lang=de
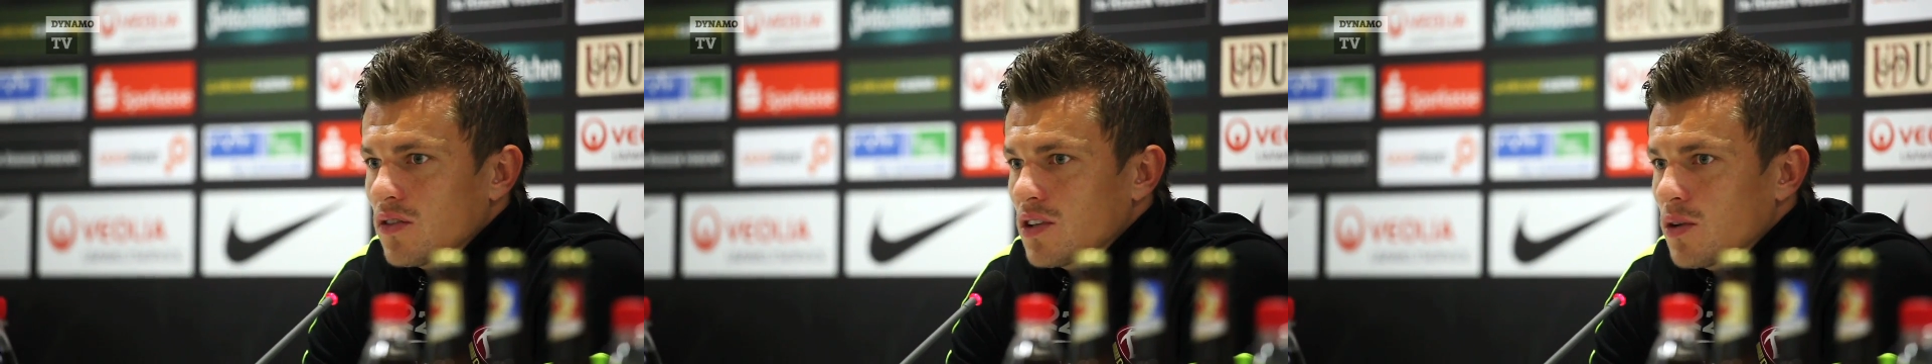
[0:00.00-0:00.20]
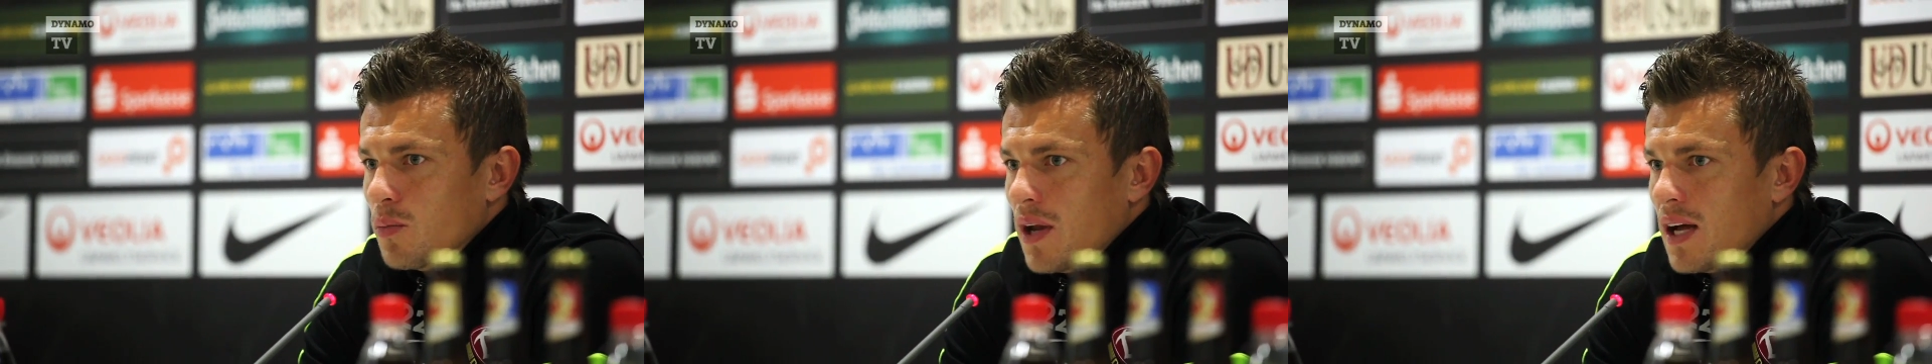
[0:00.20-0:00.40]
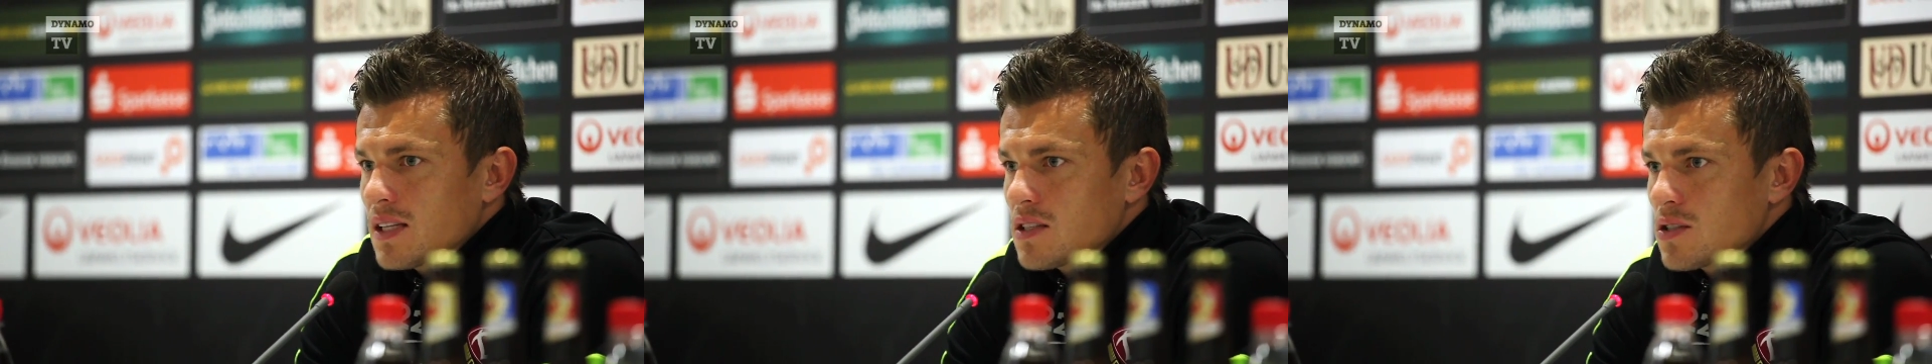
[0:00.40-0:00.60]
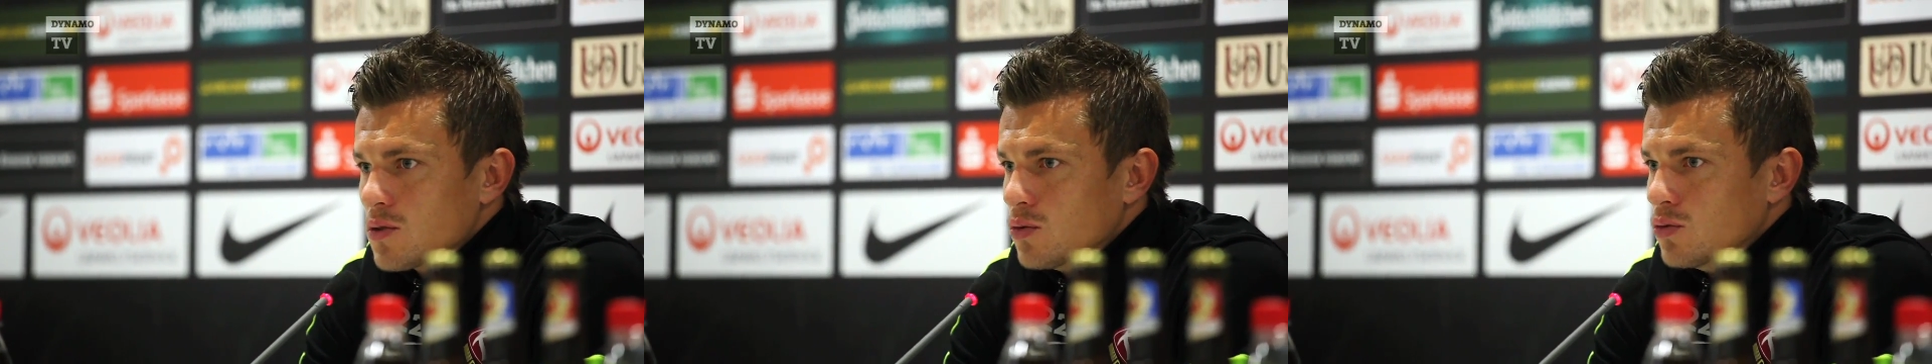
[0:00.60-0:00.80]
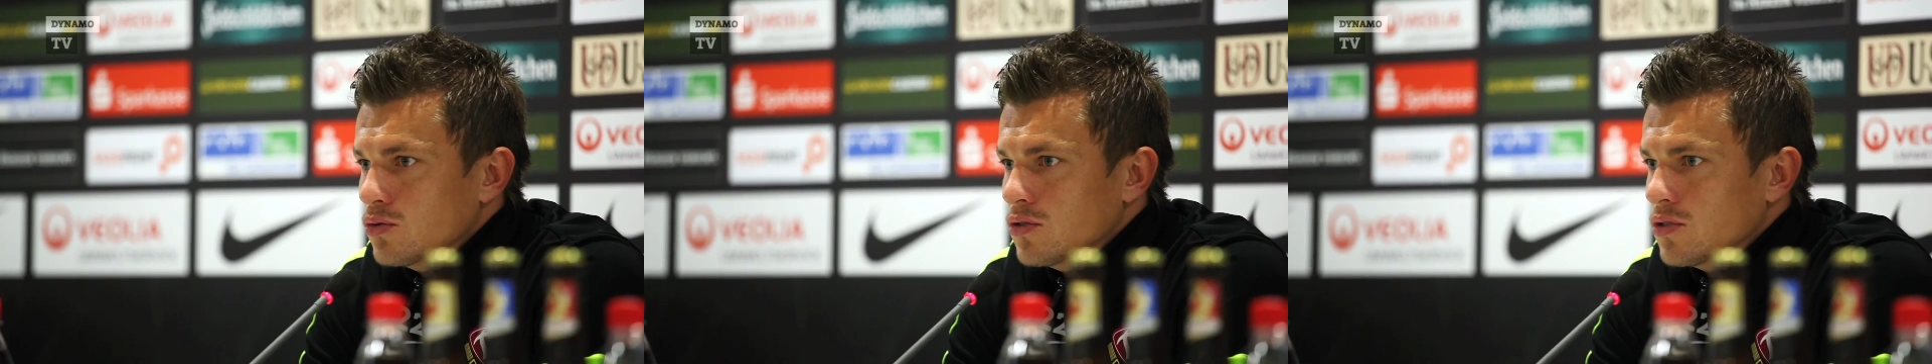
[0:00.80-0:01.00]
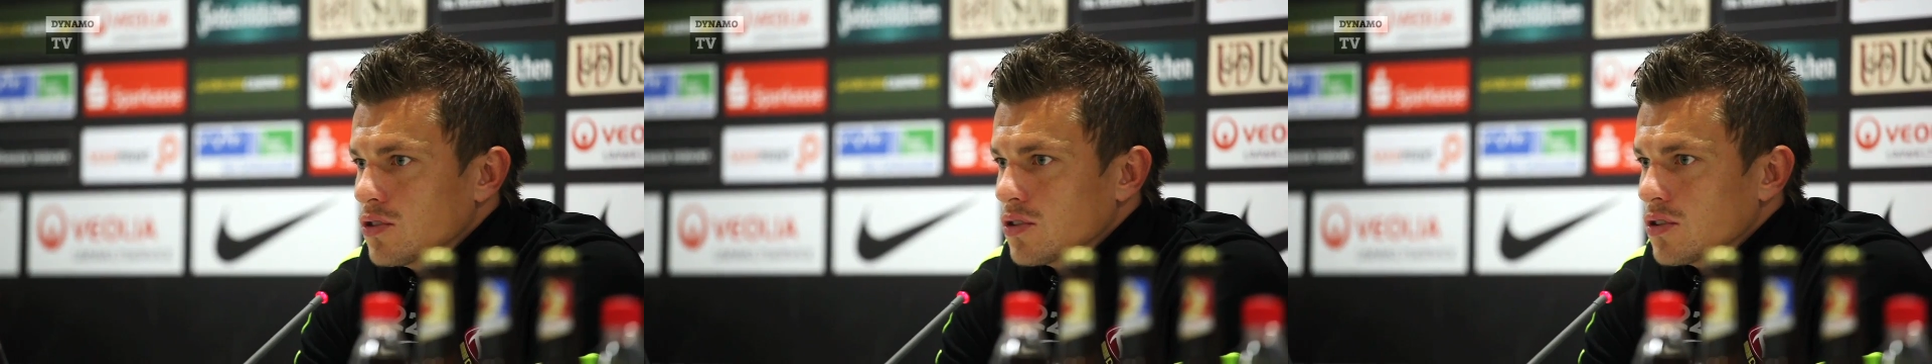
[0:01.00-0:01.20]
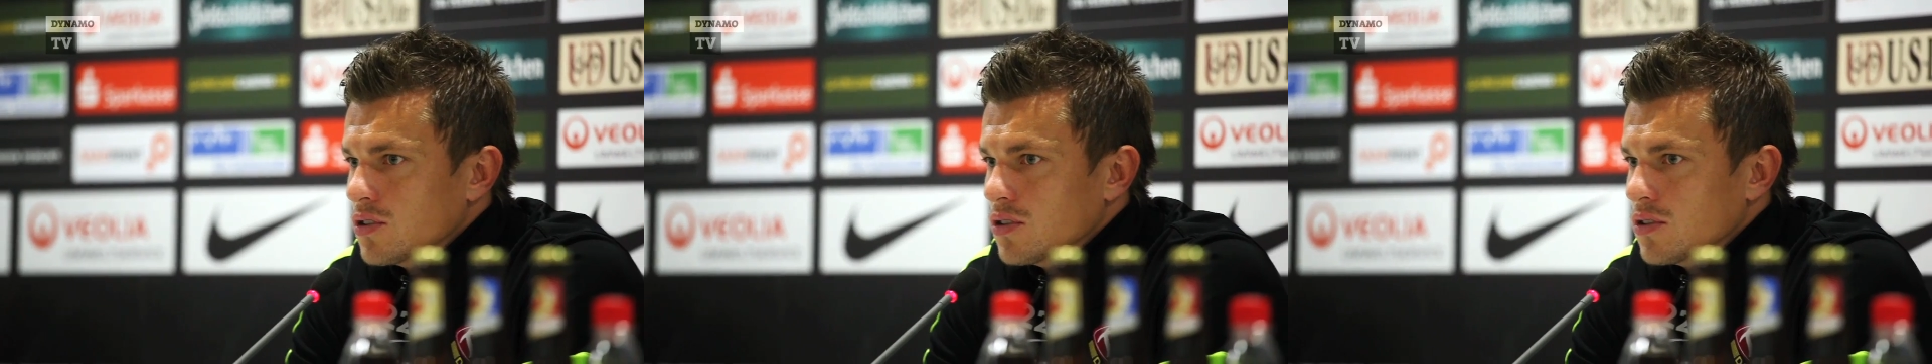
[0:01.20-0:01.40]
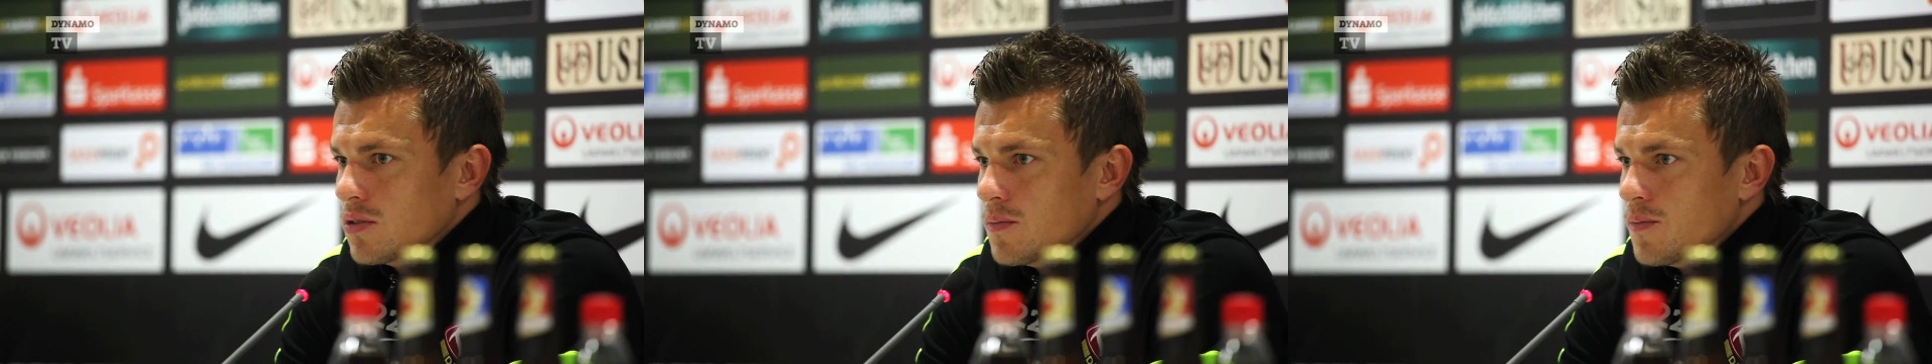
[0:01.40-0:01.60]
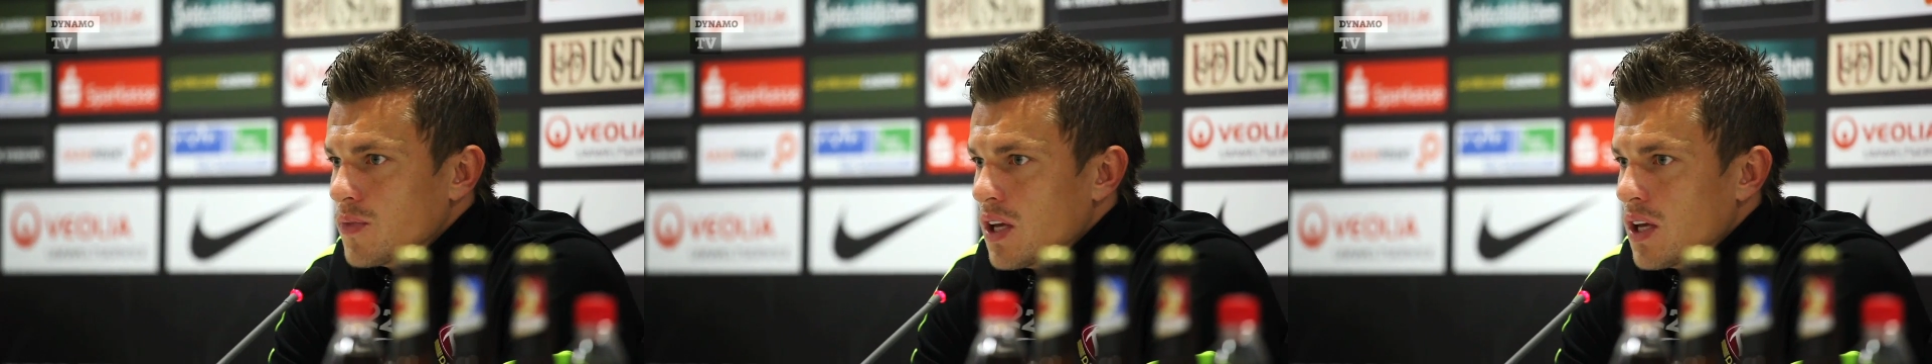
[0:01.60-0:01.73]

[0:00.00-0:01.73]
auf der Platz und äh,